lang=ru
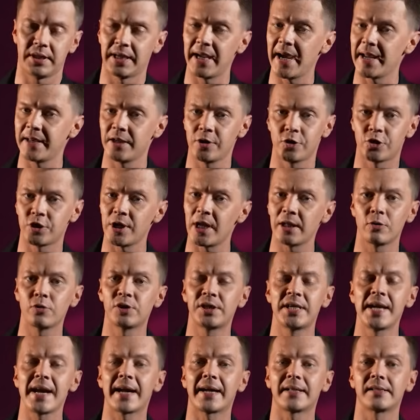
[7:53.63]
Я не жалуюсь,
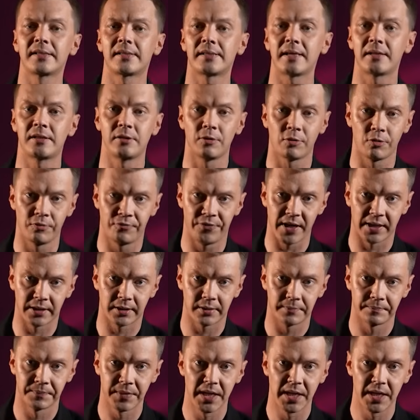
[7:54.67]
я констатирую факт.